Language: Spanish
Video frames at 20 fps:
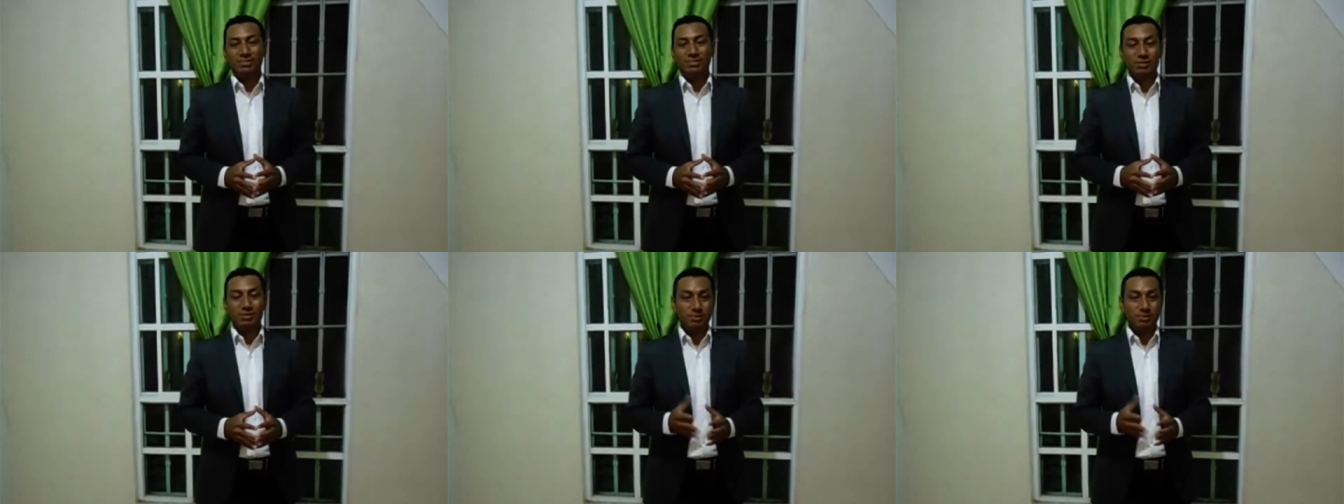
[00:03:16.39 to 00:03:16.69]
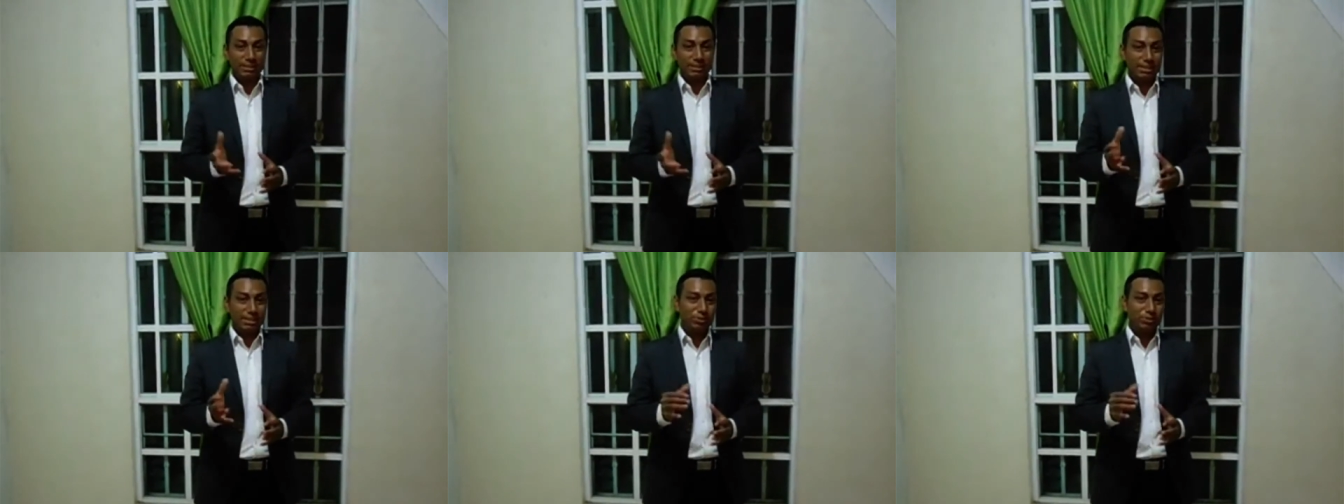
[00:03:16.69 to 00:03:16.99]

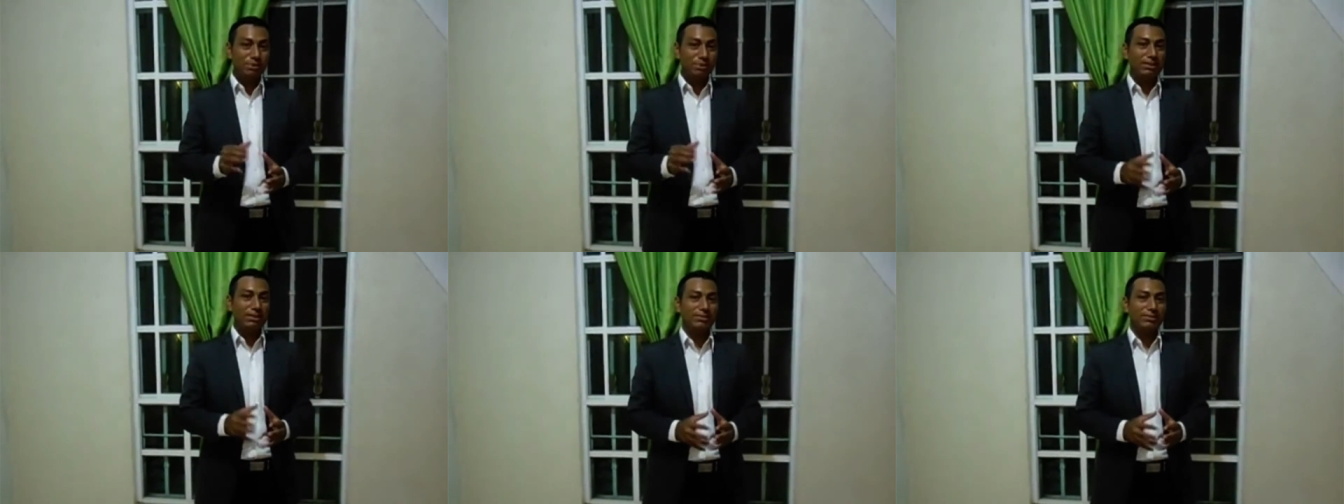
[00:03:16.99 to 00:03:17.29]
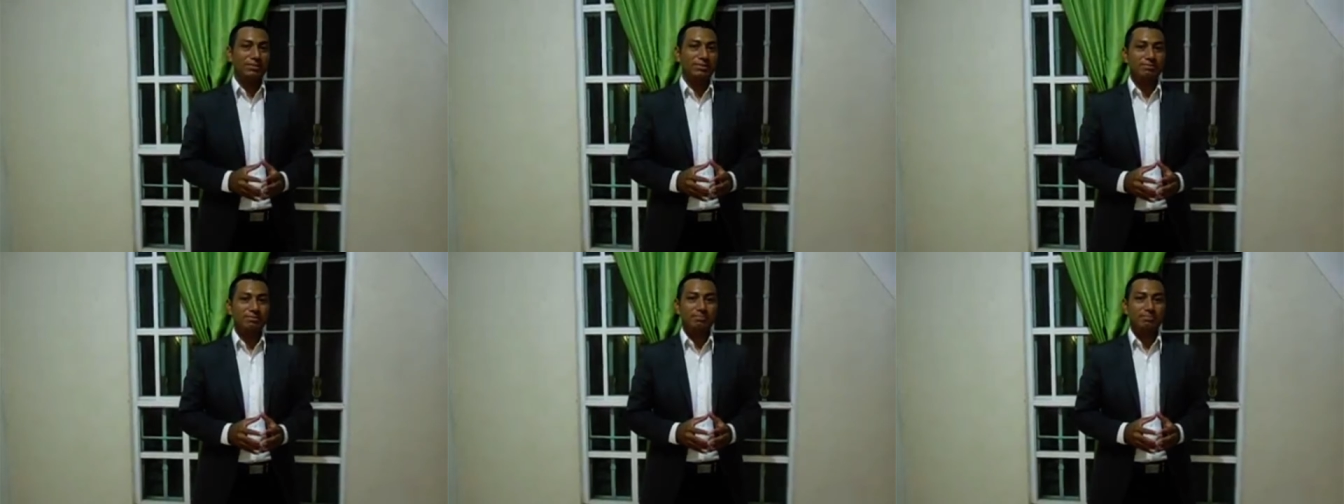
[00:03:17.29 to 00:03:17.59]
Como seres
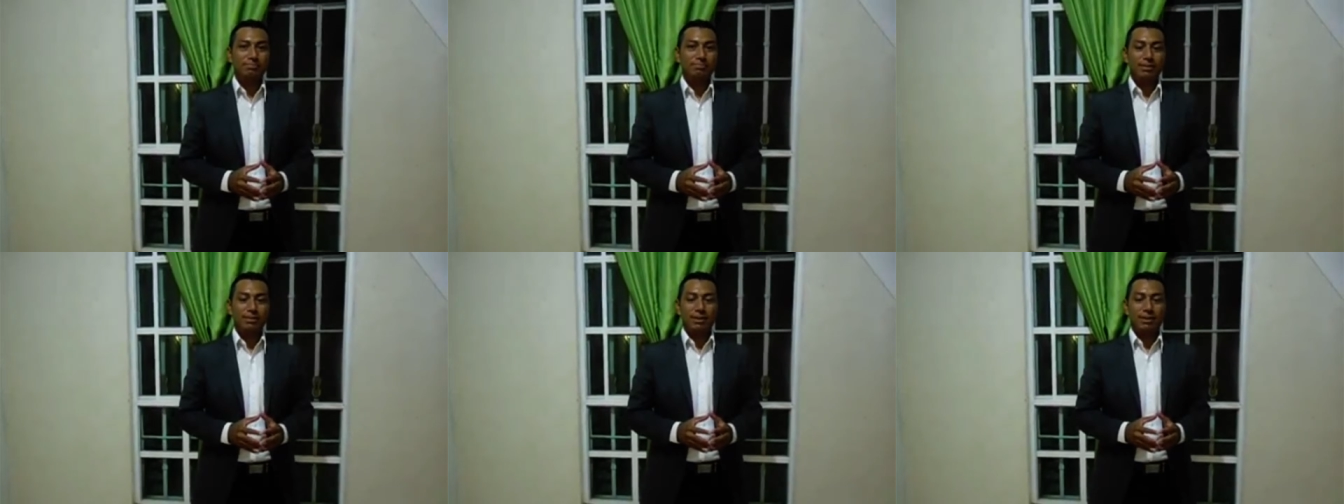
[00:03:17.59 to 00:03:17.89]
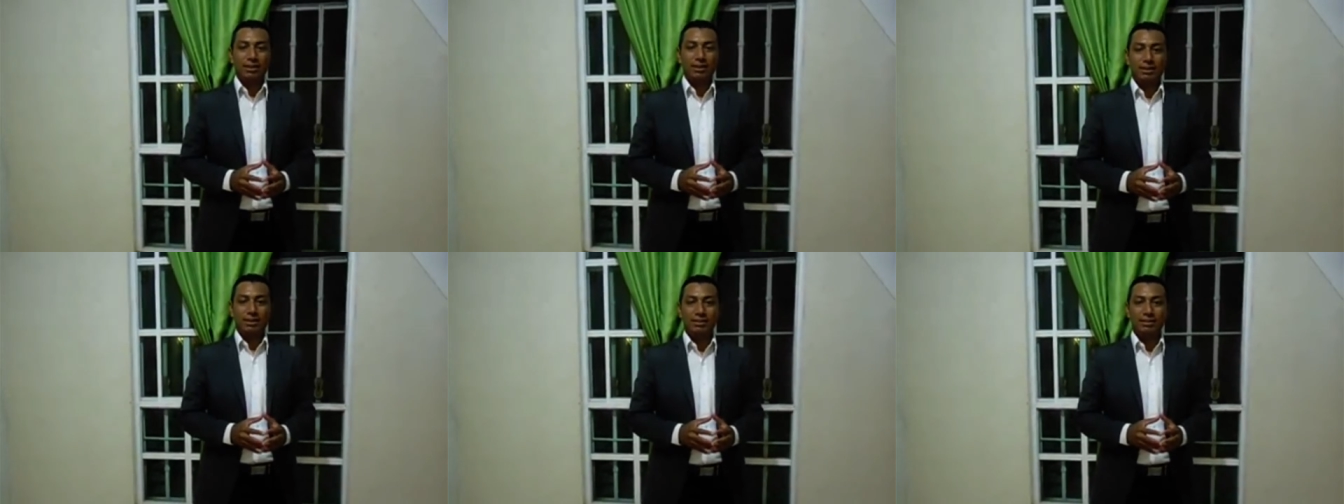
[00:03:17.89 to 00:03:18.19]
humanos,
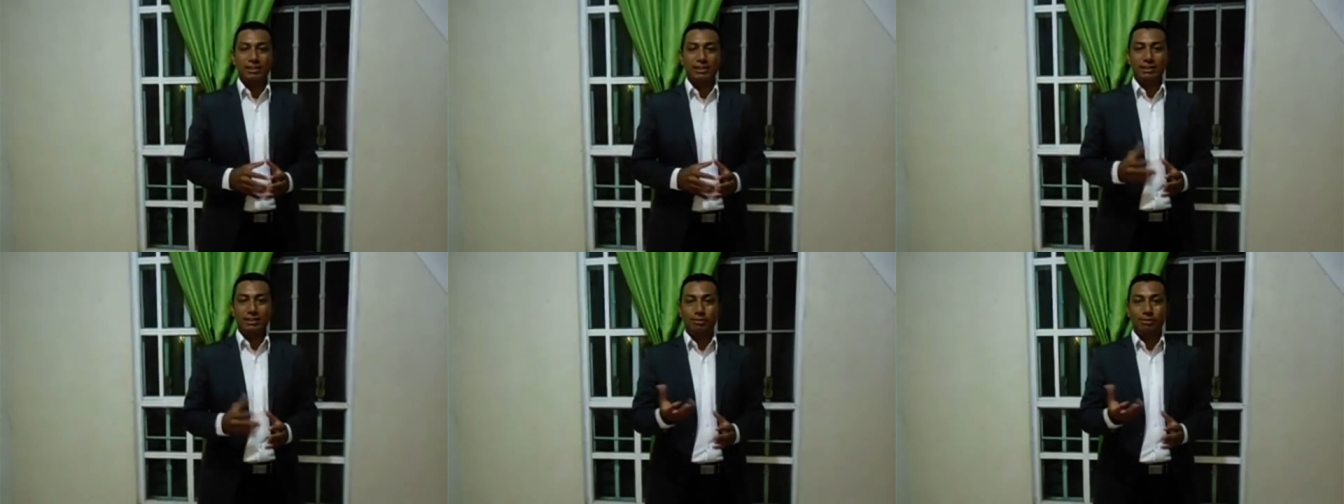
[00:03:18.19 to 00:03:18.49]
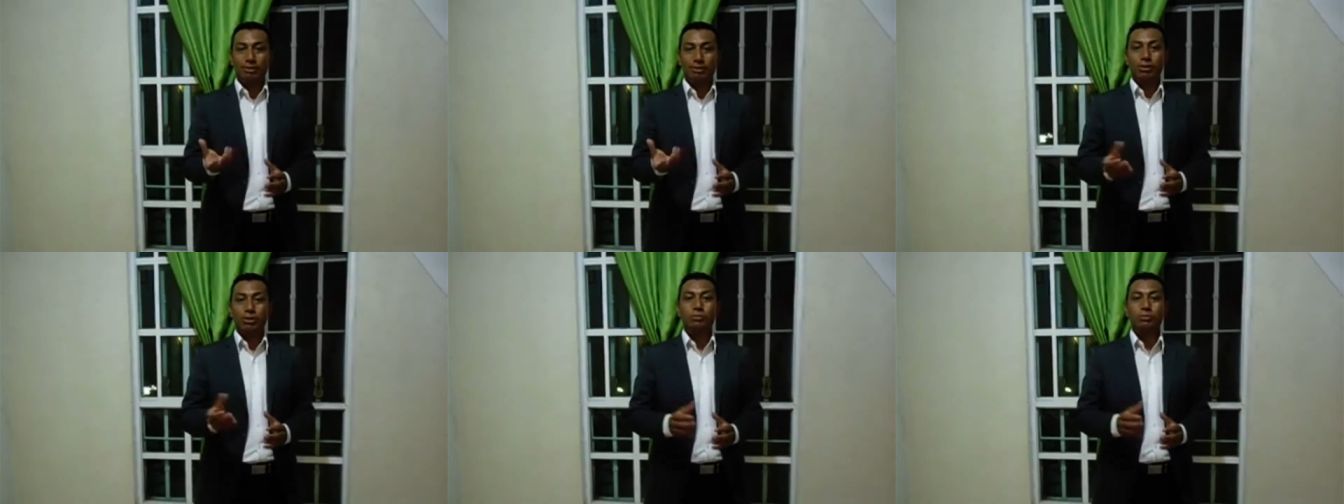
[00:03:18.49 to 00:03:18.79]
en el
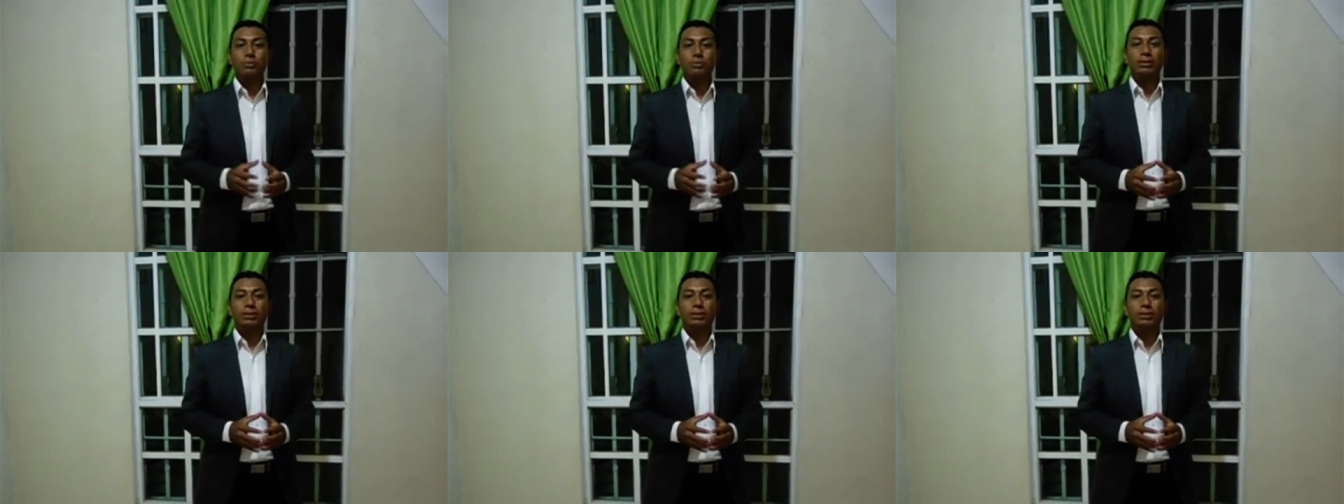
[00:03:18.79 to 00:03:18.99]
trabajo de grupo